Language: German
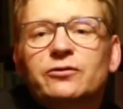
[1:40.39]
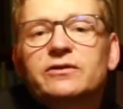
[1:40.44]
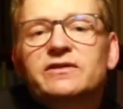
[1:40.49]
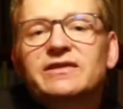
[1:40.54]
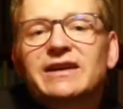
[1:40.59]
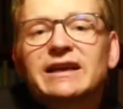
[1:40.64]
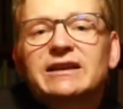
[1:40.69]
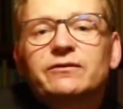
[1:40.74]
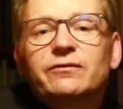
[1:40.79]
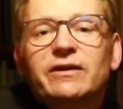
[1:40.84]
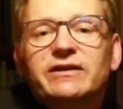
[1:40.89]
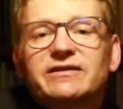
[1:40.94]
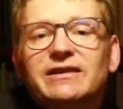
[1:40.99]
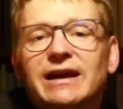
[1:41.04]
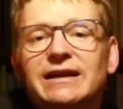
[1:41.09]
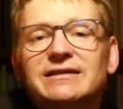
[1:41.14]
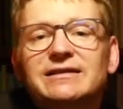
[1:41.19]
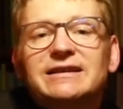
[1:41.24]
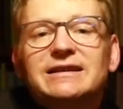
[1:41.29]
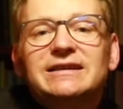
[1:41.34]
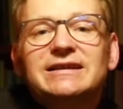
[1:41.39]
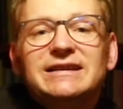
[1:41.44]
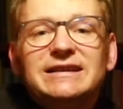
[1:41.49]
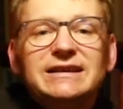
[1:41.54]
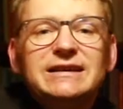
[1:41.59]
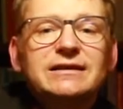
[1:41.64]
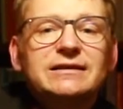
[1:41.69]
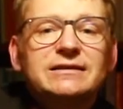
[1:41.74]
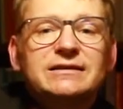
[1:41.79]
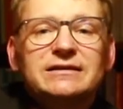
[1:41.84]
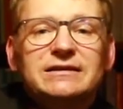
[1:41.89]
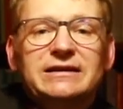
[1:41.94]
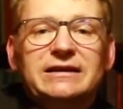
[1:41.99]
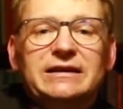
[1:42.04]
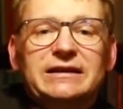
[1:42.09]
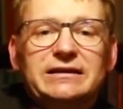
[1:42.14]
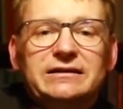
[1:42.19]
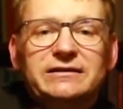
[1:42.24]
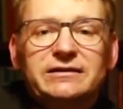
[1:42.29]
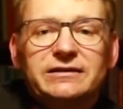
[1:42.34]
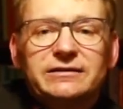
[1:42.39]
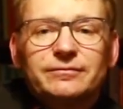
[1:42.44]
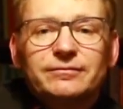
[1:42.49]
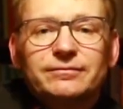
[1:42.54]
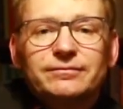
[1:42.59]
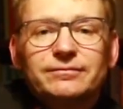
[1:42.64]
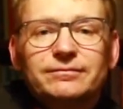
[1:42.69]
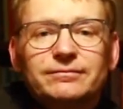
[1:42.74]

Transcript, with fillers: uns etwas an die Nieren geht.